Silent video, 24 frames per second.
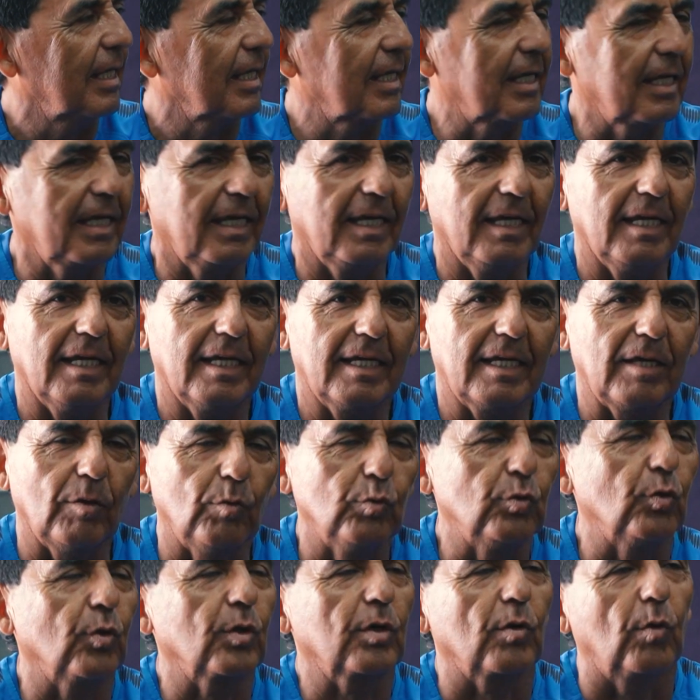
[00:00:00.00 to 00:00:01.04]
que,
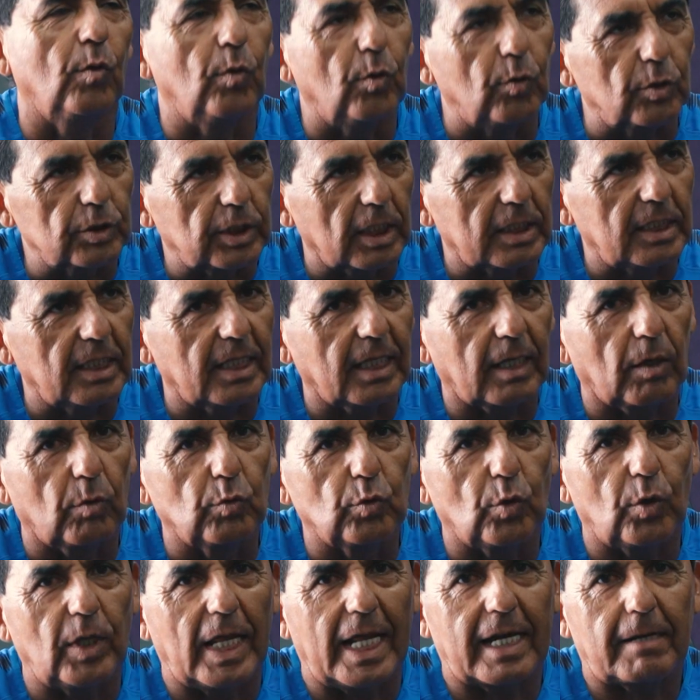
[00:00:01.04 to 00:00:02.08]
uno o te tiene que
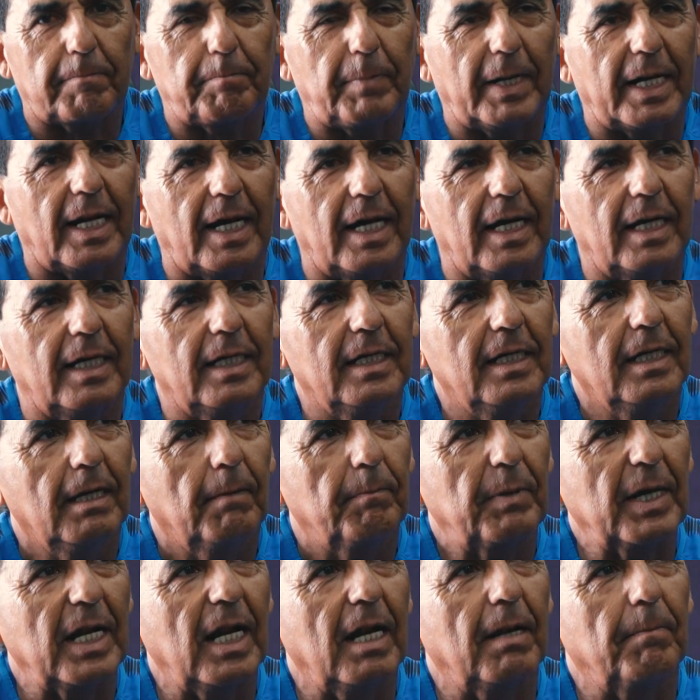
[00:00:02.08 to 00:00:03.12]
uno dar para,
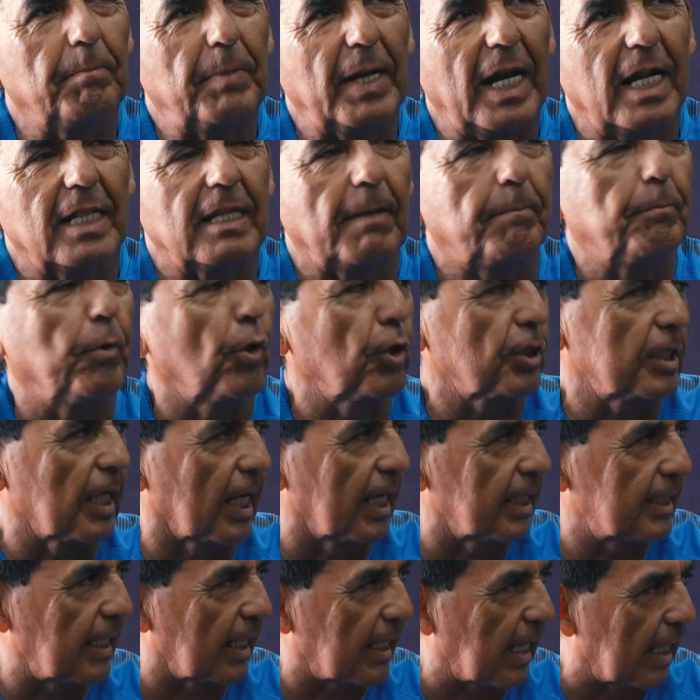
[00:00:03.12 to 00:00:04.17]
para, el deporte, en
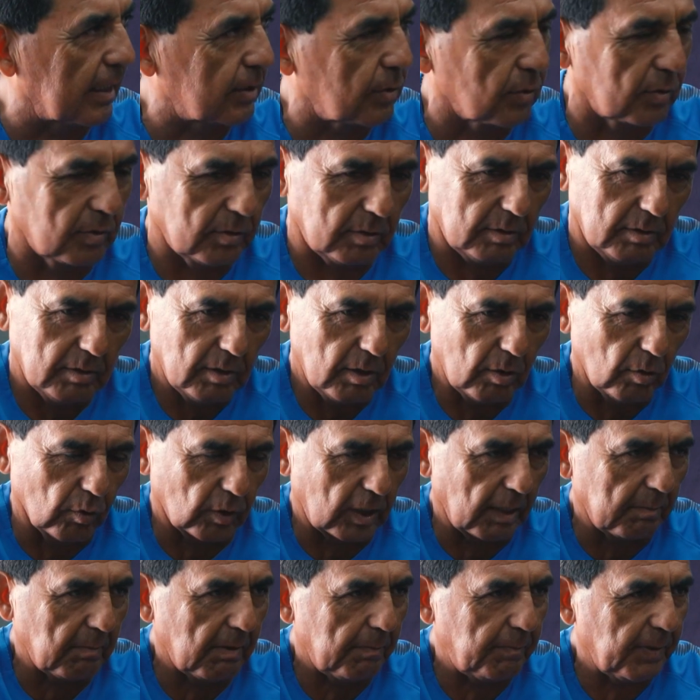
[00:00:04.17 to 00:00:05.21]
este caso lo
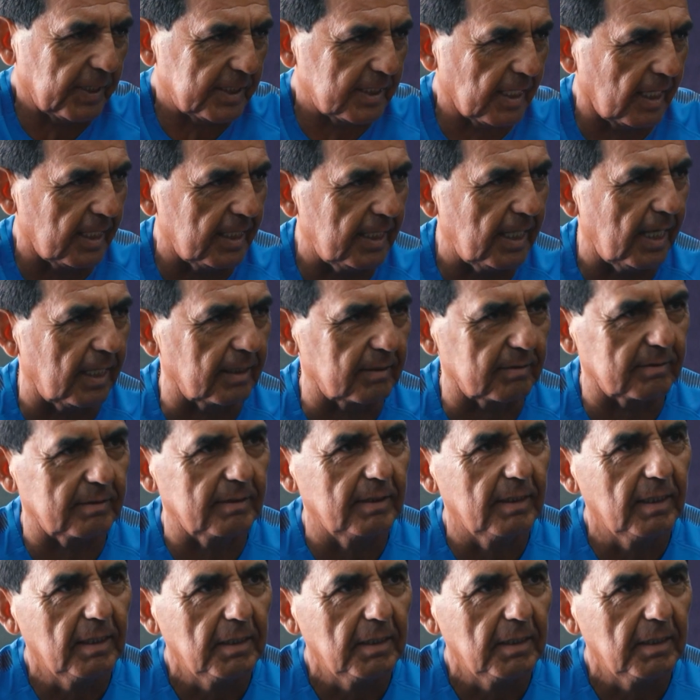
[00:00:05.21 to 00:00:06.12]
que es mi especialidad.